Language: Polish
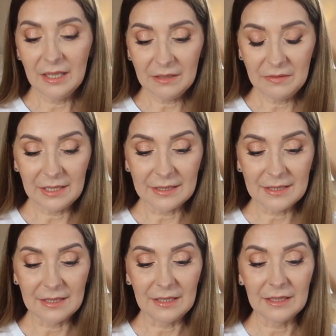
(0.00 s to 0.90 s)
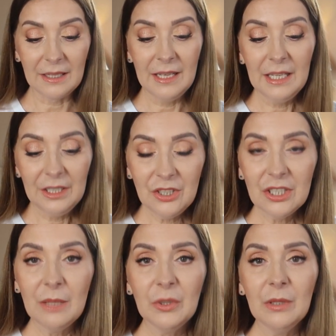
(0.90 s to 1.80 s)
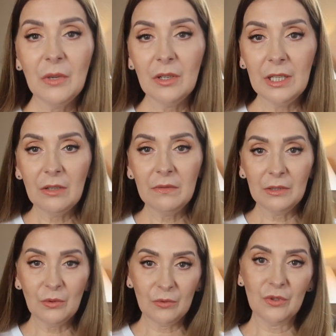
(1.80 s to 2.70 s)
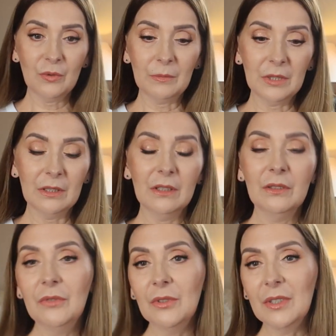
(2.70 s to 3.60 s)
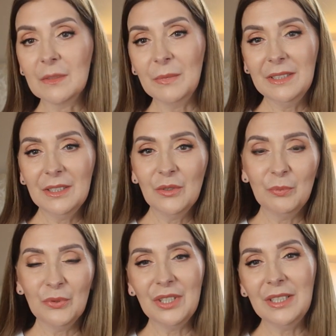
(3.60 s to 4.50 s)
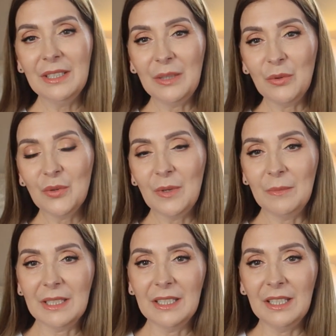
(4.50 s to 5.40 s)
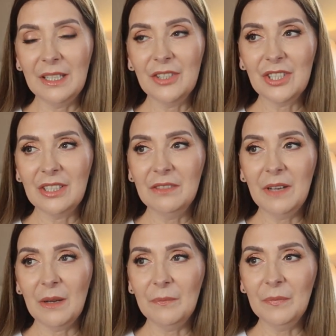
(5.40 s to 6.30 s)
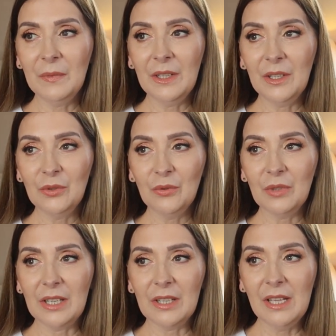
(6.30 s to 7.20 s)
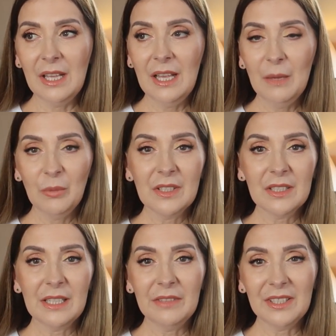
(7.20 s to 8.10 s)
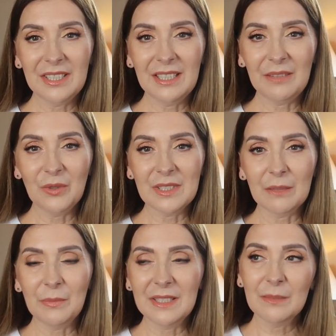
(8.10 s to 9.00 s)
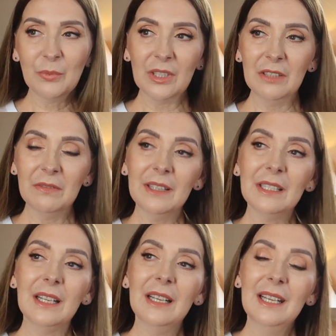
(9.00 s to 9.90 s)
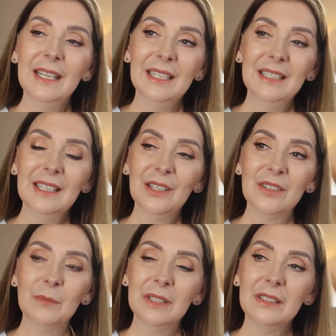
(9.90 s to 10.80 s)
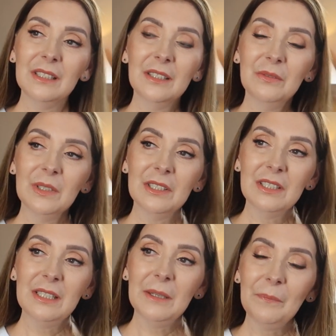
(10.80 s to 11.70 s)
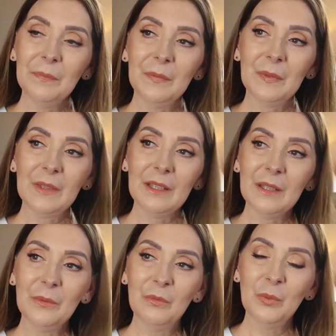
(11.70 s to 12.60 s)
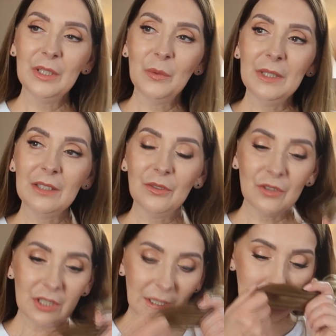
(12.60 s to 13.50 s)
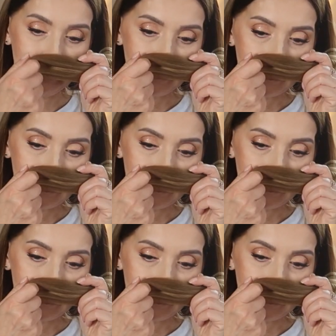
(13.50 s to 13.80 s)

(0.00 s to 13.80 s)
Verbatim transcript: rewelacyjna. I dzisiaj po tym olejowaniu użyłam tych dwóch kosmetyków, później nałożyłam takie jeszcze dwa, mm, które pozostawia się na włosach bez spukiwania i te kosmetyki właśnie mm, Mm, wpłynęły na to, że